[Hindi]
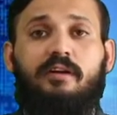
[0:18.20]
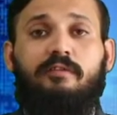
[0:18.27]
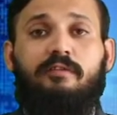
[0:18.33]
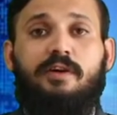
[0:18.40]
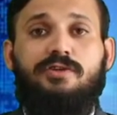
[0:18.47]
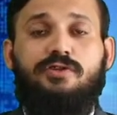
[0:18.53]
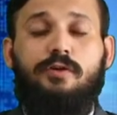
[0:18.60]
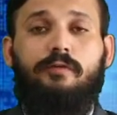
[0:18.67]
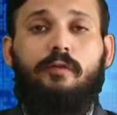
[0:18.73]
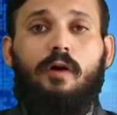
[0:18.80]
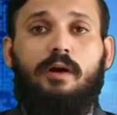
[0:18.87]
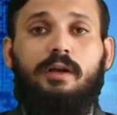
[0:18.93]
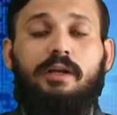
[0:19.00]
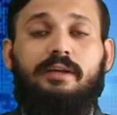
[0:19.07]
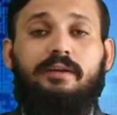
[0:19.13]
फर्स्ट ऑफ
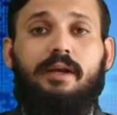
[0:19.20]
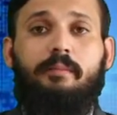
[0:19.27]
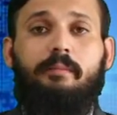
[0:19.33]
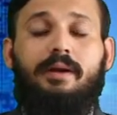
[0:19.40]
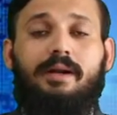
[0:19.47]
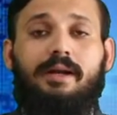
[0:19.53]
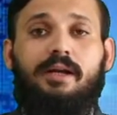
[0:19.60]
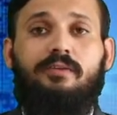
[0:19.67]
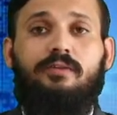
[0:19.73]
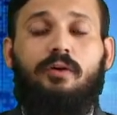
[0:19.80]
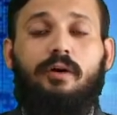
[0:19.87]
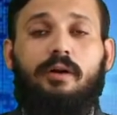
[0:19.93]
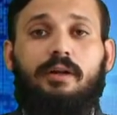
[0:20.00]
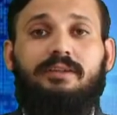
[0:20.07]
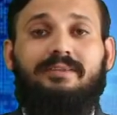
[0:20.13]
ऑल इनकी बिल्डर्स
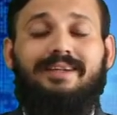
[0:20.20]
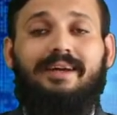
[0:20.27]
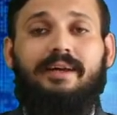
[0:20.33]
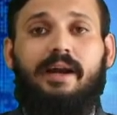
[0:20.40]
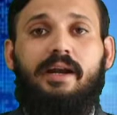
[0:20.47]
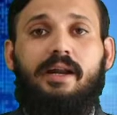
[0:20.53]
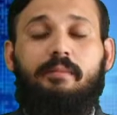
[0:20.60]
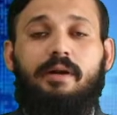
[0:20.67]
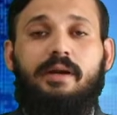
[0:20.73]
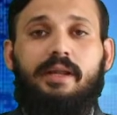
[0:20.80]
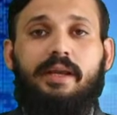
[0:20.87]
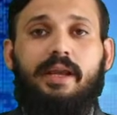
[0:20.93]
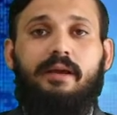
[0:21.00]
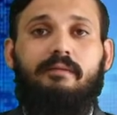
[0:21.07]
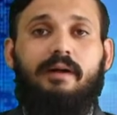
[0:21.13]
और इसकी
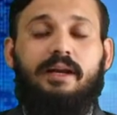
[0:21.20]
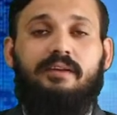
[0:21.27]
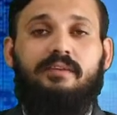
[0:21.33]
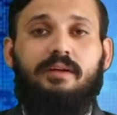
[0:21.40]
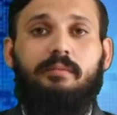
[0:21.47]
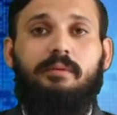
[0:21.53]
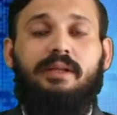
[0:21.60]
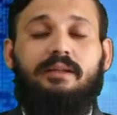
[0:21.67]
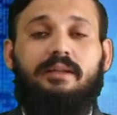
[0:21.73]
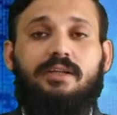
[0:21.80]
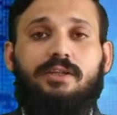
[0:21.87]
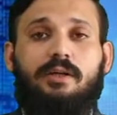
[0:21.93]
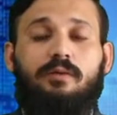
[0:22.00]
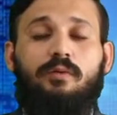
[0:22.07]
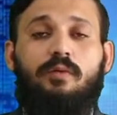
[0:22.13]
क्रेडिबिलिटी के हवाले से बताता
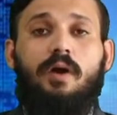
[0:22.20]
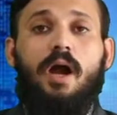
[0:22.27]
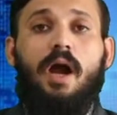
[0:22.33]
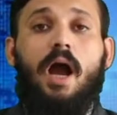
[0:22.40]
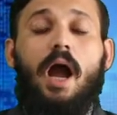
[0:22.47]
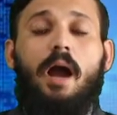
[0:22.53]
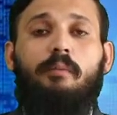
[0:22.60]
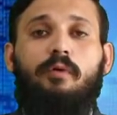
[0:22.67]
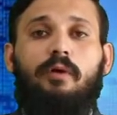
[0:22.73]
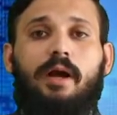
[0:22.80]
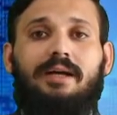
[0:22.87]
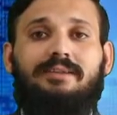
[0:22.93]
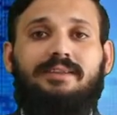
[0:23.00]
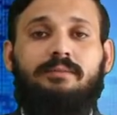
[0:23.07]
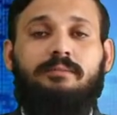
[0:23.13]
चलूँ अबुल
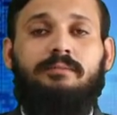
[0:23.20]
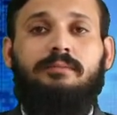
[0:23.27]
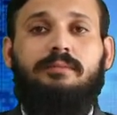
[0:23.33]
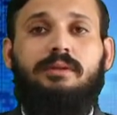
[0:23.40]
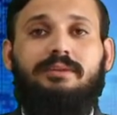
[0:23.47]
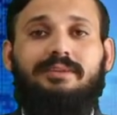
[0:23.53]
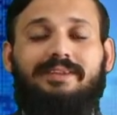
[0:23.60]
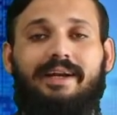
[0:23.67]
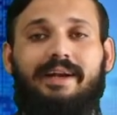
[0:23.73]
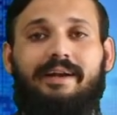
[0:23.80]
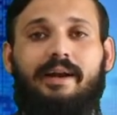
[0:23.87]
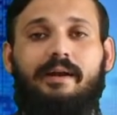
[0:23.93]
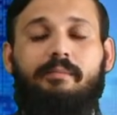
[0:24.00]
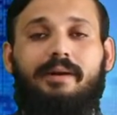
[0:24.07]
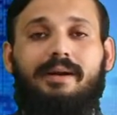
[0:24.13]
कासम
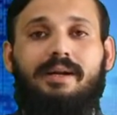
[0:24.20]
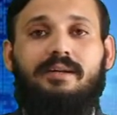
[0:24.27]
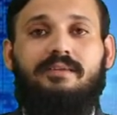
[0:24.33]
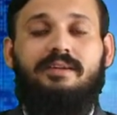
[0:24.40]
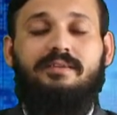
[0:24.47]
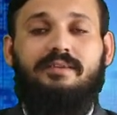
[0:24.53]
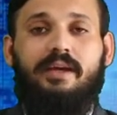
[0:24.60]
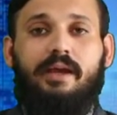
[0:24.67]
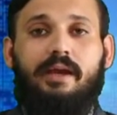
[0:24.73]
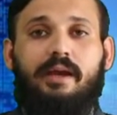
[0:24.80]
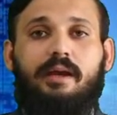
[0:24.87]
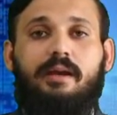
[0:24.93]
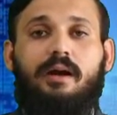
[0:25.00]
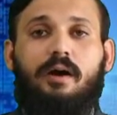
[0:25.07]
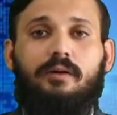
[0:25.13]
स्टेट एंड बिल्डर्स इसके
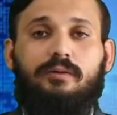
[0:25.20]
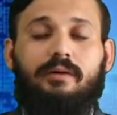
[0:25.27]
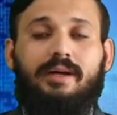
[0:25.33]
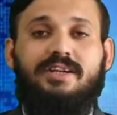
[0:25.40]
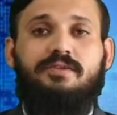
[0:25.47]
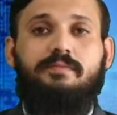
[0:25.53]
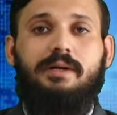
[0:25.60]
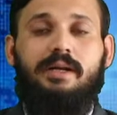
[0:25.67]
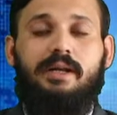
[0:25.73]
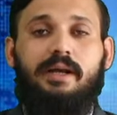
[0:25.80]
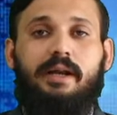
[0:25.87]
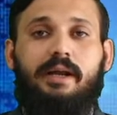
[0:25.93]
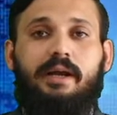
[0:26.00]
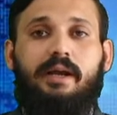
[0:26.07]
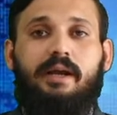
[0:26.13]
ऑथोराइज
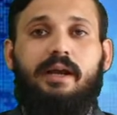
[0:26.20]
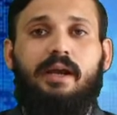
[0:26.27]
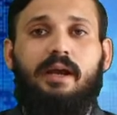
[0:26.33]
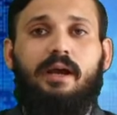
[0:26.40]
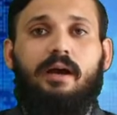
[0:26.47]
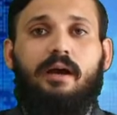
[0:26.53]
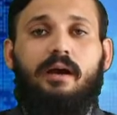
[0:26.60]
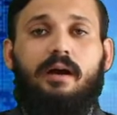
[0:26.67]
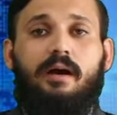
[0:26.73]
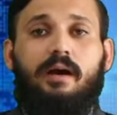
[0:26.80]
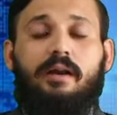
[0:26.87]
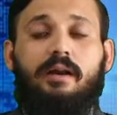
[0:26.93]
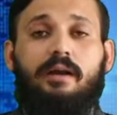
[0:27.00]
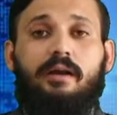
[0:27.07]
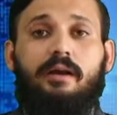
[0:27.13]
बिल्डर हैं
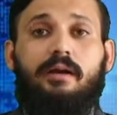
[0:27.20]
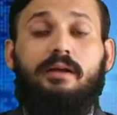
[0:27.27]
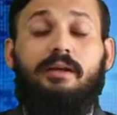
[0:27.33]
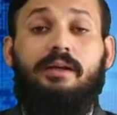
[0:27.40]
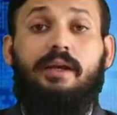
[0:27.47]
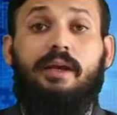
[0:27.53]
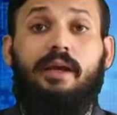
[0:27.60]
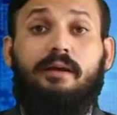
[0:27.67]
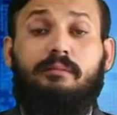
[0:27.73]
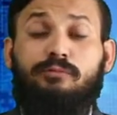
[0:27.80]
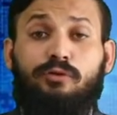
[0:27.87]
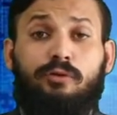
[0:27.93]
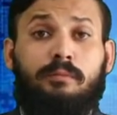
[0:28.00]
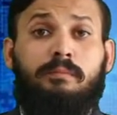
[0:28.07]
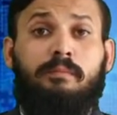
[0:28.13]
और इनके
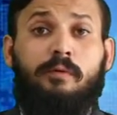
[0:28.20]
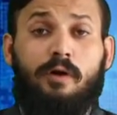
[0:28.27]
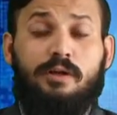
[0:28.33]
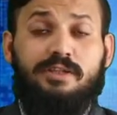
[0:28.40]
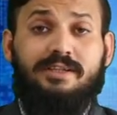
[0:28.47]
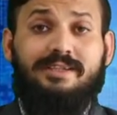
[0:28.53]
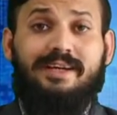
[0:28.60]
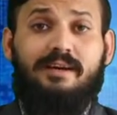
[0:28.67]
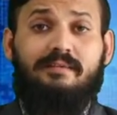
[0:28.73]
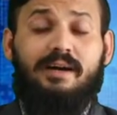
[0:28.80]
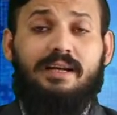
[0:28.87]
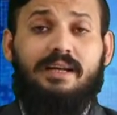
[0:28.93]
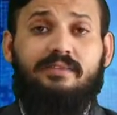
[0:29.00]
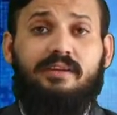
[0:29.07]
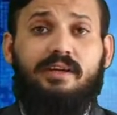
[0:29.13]
जो प्रोजेक्ट के
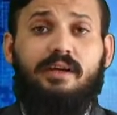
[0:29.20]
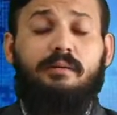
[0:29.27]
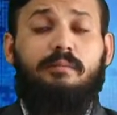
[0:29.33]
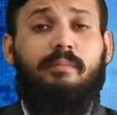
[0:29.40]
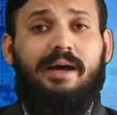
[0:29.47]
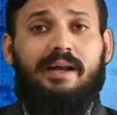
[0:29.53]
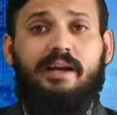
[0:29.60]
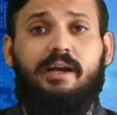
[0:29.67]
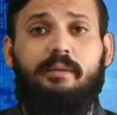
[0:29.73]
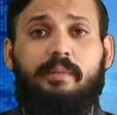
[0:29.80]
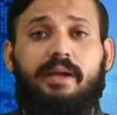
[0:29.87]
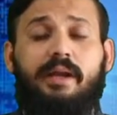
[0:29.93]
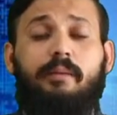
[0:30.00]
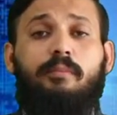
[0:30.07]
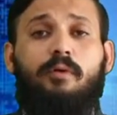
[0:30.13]
हवाले से मार्केट
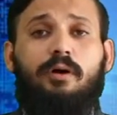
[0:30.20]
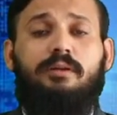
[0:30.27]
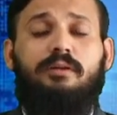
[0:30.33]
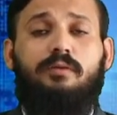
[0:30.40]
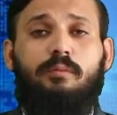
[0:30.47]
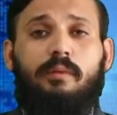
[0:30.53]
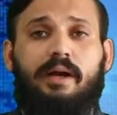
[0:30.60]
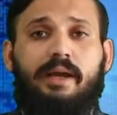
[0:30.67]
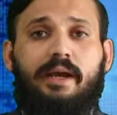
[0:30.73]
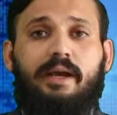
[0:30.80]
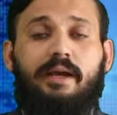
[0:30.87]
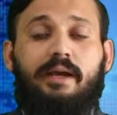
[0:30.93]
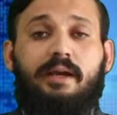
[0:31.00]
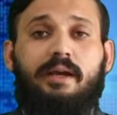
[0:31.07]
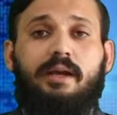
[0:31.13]
में ये बहुत नुमायाँ
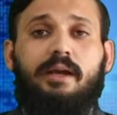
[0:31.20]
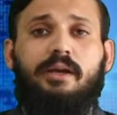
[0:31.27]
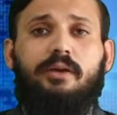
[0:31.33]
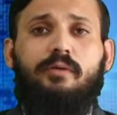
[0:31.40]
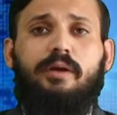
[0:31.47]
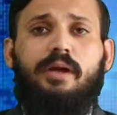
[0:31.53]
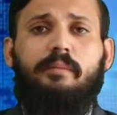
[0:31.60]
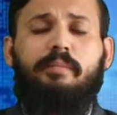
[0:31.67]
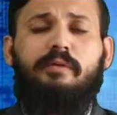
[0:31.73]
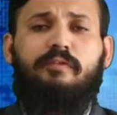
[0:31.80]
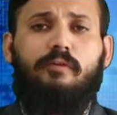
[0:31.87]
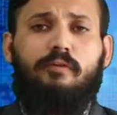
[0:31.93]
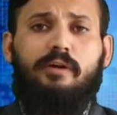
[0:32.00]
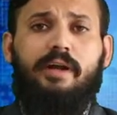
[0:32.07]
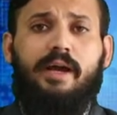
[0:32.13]
हैं क्योंकि
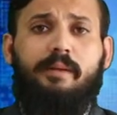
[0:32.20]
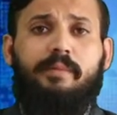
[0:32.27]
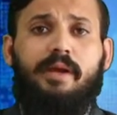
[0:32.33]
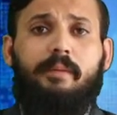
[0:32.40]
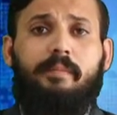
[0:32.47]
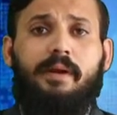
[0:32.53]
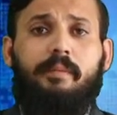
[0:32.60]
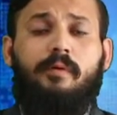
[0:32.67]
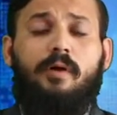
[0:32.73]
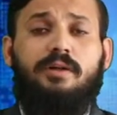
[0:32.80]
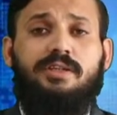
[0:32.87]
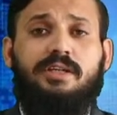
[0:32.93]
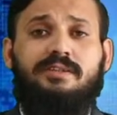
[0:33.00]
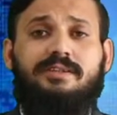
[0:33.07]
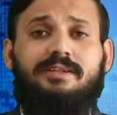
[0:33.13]
बिफोर टाइम ये अपने
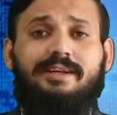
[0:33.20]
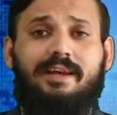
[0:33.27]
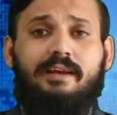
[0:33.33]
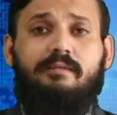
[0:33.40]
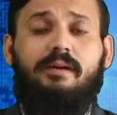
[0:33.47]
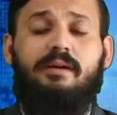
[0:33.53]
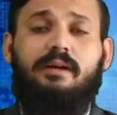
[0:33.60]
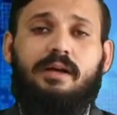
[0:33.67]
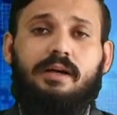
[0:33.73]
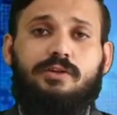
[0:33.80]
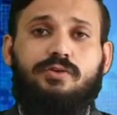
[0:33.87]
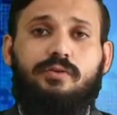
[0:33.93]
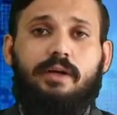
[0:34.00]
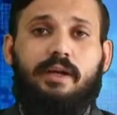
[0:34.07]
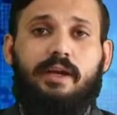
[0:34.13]
प्रोजेक्ट्स डिलीवर कर
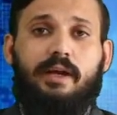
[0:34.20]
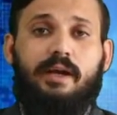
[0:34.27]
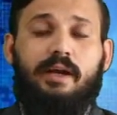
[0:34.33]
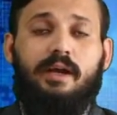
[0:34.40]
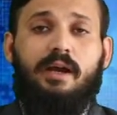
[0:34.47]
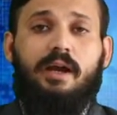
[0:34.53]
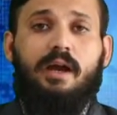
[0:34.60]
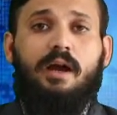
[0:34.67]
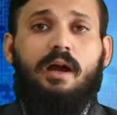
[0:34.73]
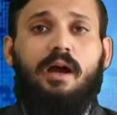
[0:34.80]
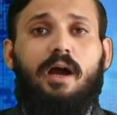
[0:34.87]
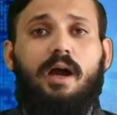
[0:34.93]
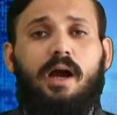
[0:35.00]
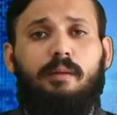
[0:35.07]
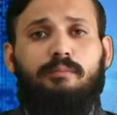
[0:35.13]
चुके हैं
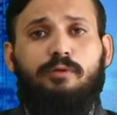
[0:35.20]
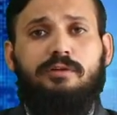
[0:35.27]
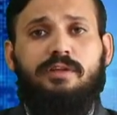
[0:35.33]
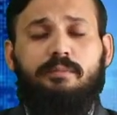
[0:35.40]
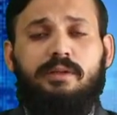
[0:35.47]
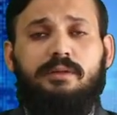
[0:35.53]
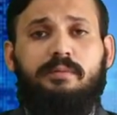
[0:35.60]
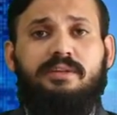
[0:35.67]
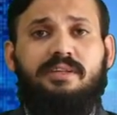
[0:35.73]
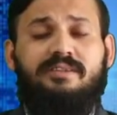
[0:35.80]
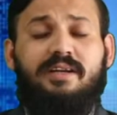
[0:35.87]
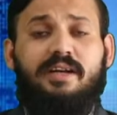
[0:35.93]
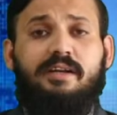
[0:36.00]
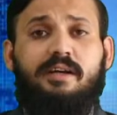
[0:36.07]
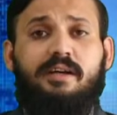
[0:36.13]
अब्दुल समद
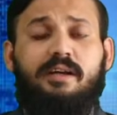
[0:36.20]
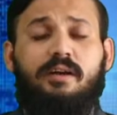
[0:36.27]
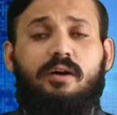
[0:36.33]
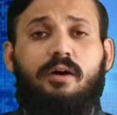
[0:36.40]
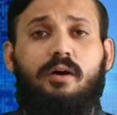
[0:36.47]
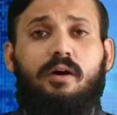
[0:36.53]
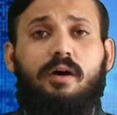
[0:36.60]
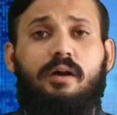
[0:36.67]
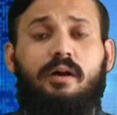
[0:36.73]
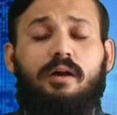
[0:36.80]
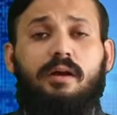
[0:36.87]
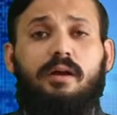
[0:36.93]
बिजनेस सेंटर और